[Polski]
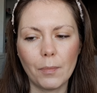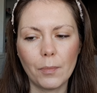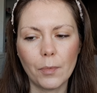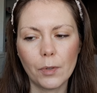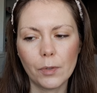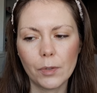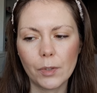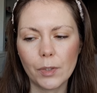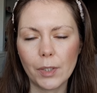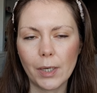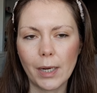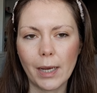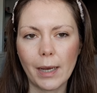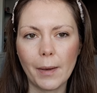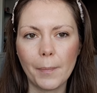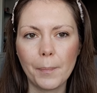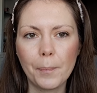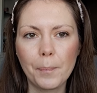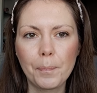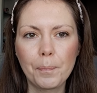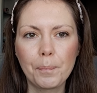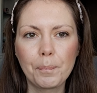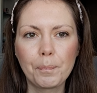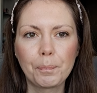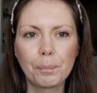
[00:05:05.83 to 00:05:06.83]
młodsza,
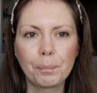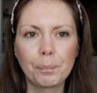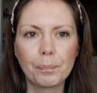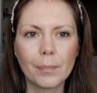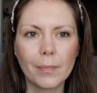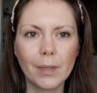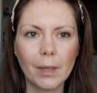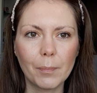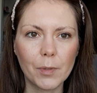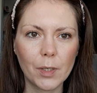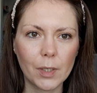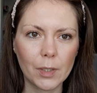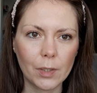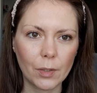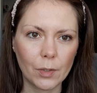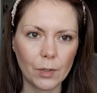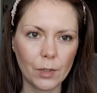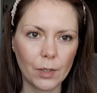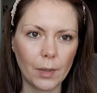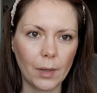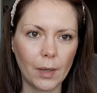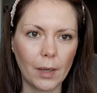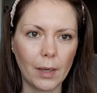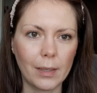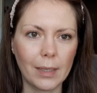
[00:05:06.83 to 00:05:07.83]
przez to,
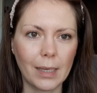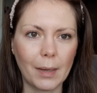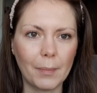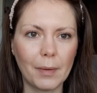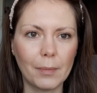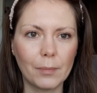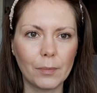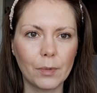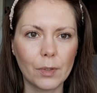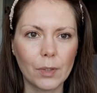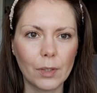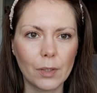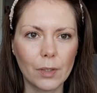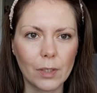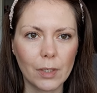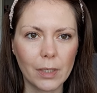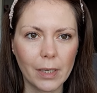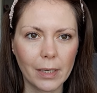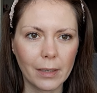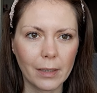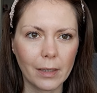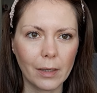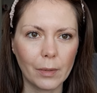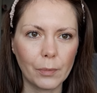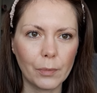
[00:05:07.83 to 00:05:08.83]
że ja mam dosyć
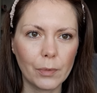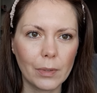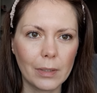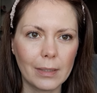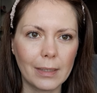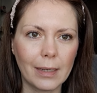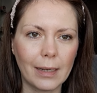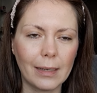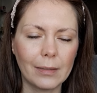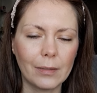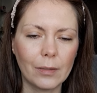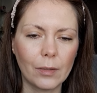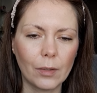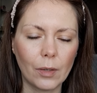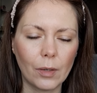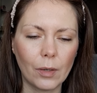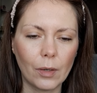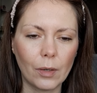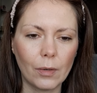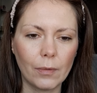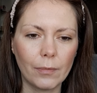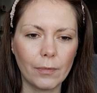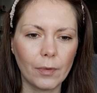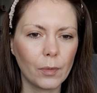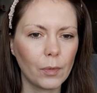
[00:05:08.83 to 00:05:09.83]
cienkie usta,
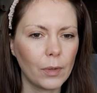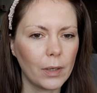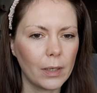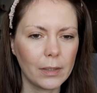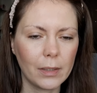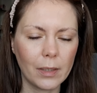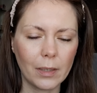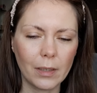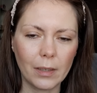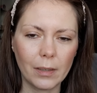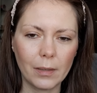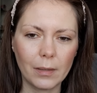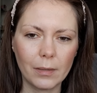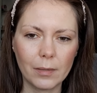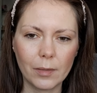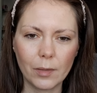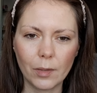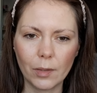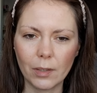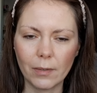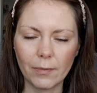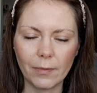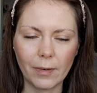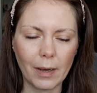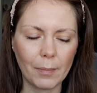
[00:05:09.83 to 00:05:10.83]
to w ogóle nie
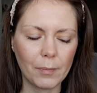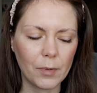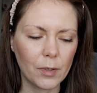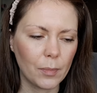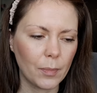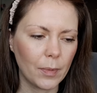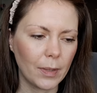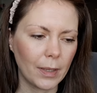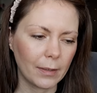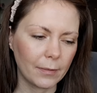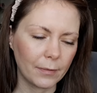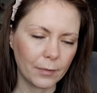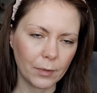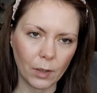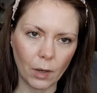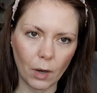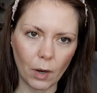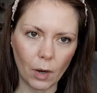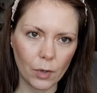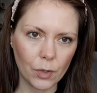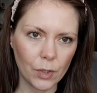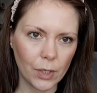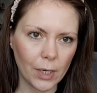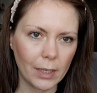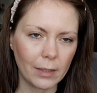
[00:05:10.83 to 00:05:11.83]
stosowałam szminek w
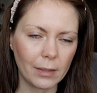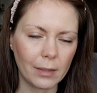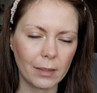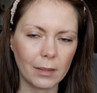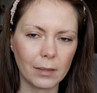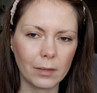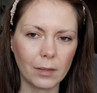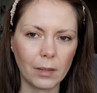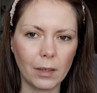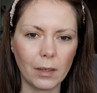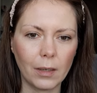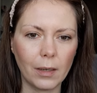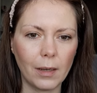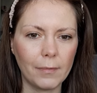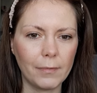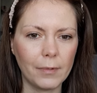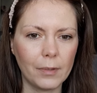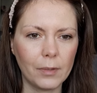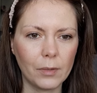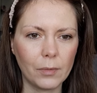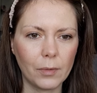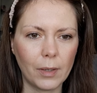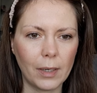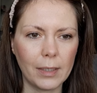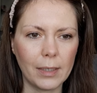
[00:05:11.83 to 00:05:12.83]
kolorze, tylko
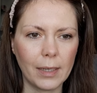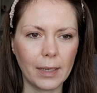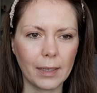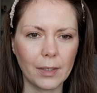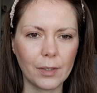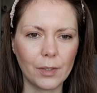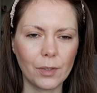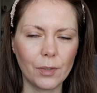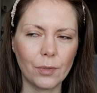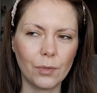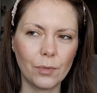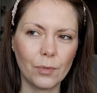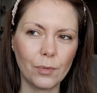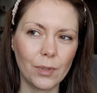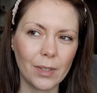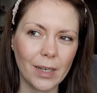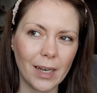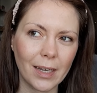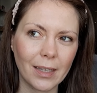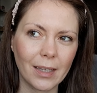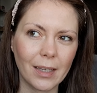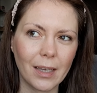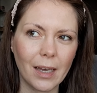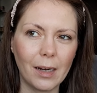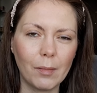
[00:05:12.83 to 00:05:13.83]
ewentualnie jakieś
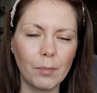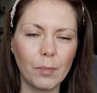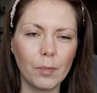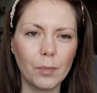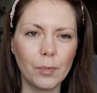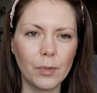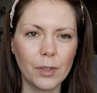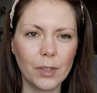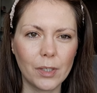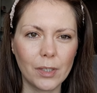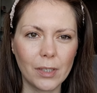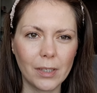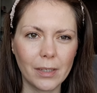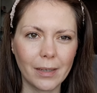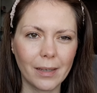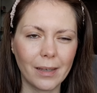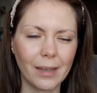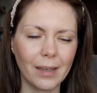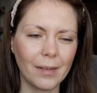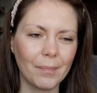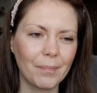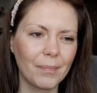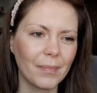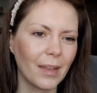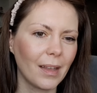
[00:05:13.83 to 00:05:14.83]
niudziaki albo
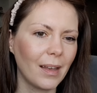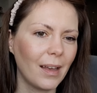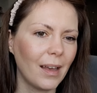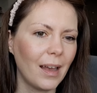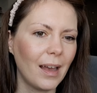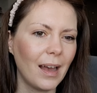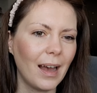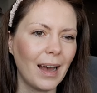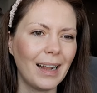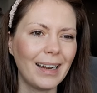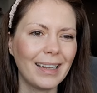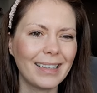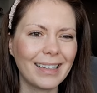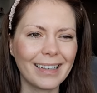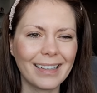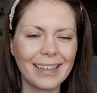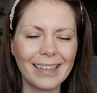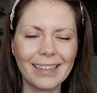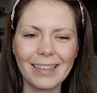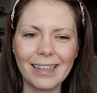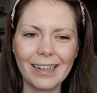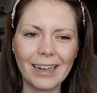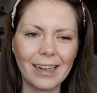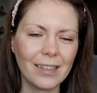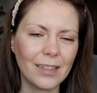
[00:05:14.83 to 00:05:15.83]
błyszczyki, ale tak
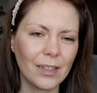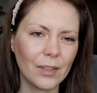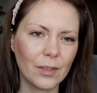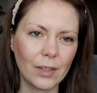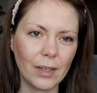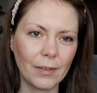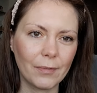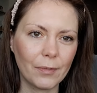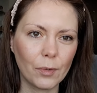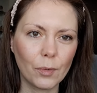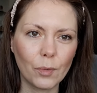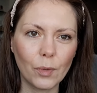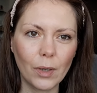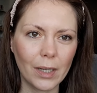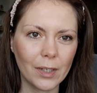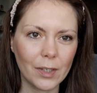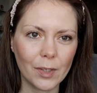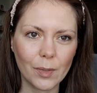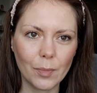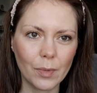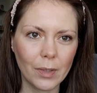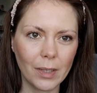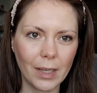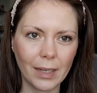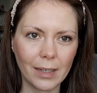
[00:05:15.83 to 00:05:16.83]
generalnie to ja w ogóle
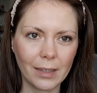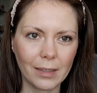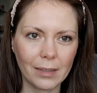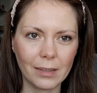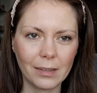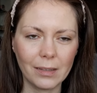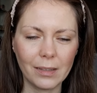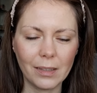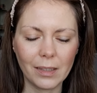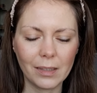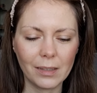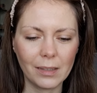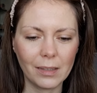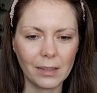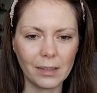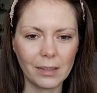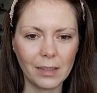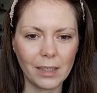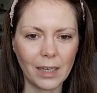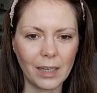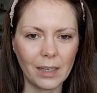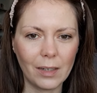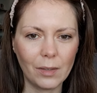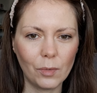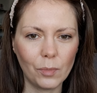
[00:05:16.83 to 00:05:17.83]
szminek nigdy
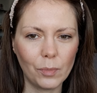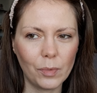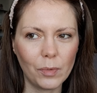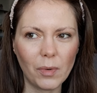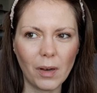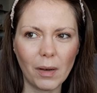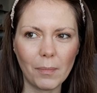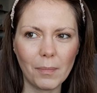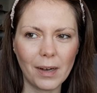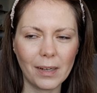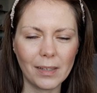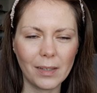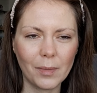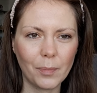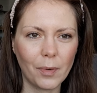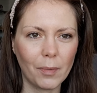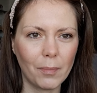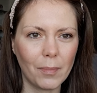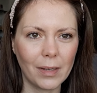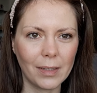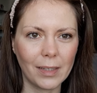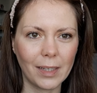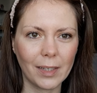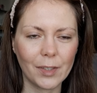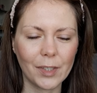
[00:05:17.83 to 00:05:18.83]
nie lubiłam, ani
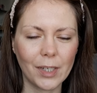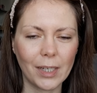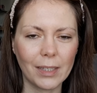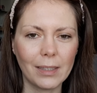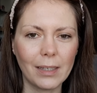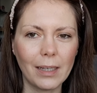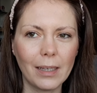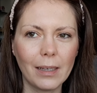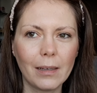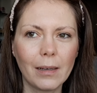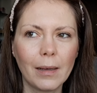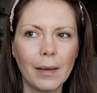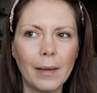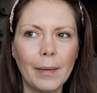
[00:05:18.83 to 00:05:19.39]
pomadek żadnych